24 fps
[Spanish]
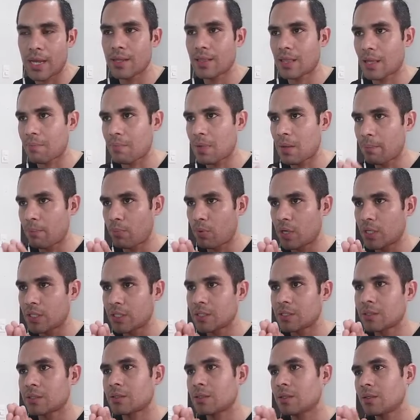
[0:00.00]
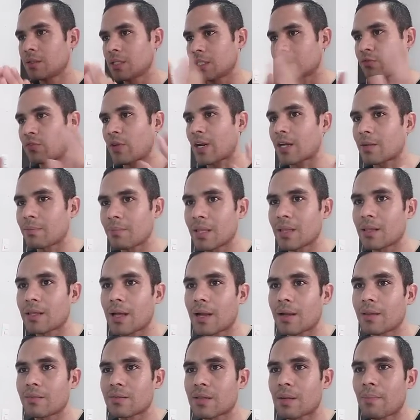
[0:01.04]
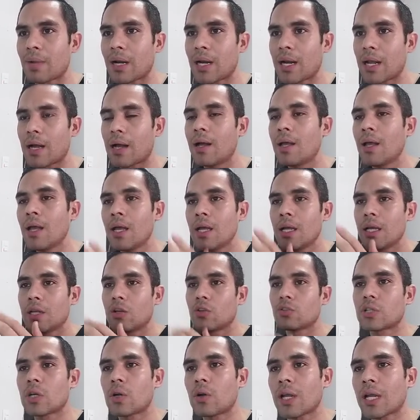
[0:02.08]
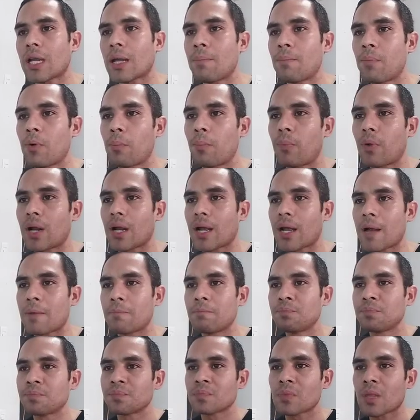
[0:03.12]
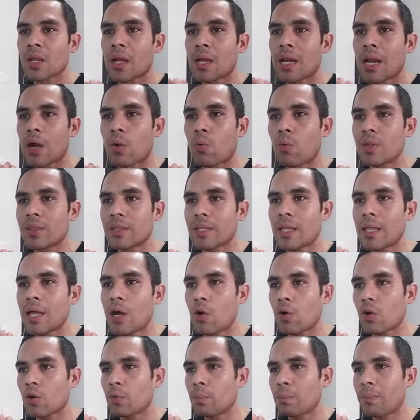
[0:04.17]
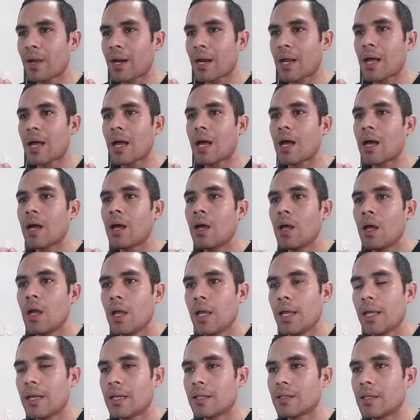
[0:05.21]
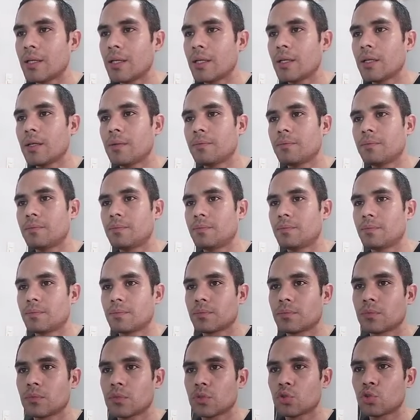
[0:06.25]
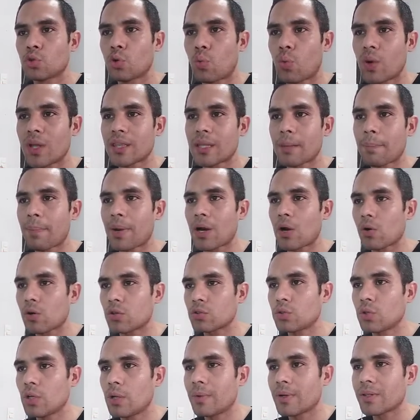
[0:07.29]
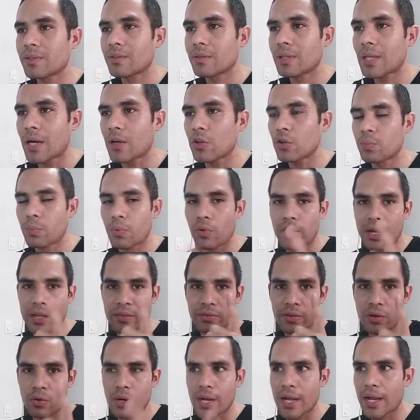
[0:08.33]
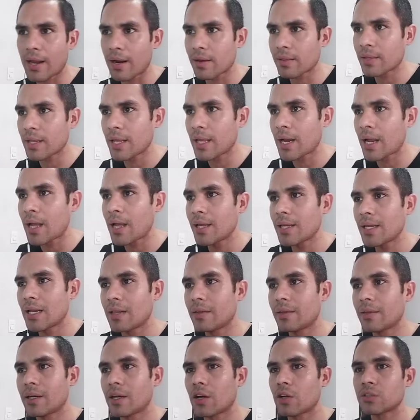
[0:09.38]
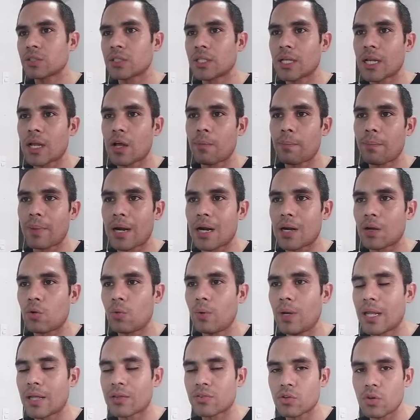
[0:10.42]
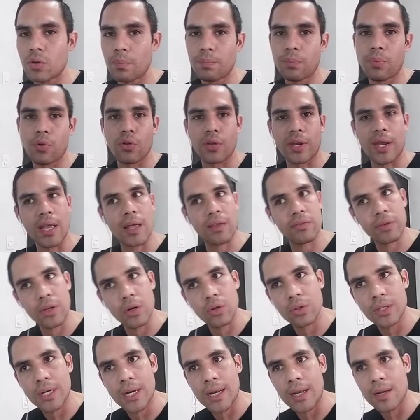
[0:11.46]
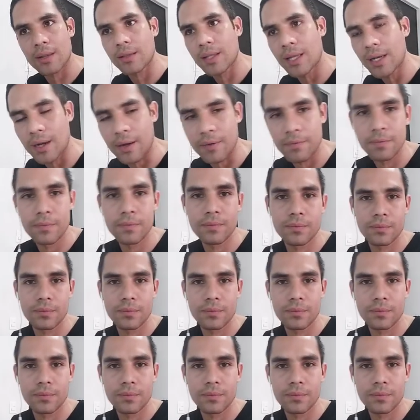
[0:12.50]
También puedes desfragmentar de esta manera. Y nos da un ejemplo por acá. La cuenta de ahorro para eh, su cuenta para ahorros universitarios podría ser una cartera y el dinero asignado para la jubilación podría ser otra cartera.